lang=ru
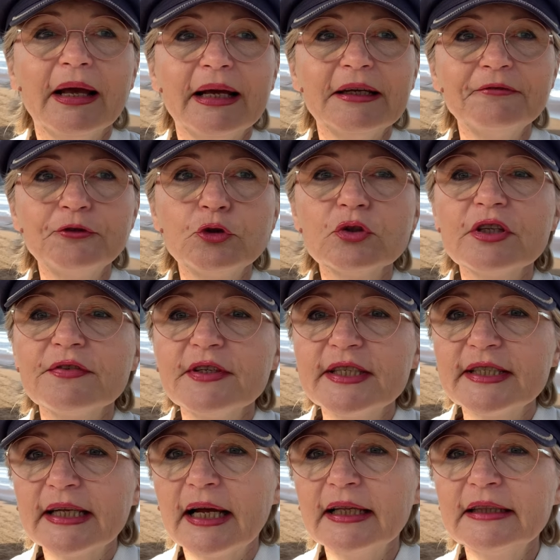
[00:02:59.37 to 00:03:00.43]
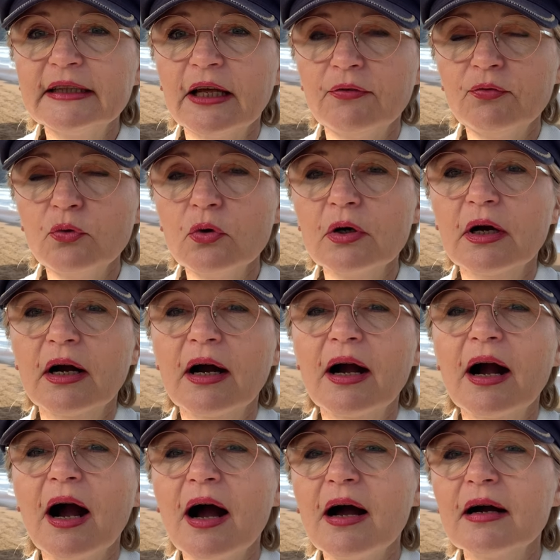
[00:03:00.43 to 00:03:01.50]
это все зависит от того,
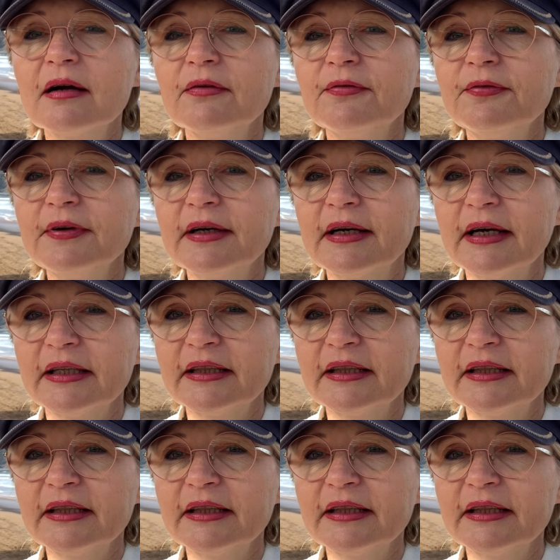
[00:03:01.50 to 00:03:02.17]
как вы к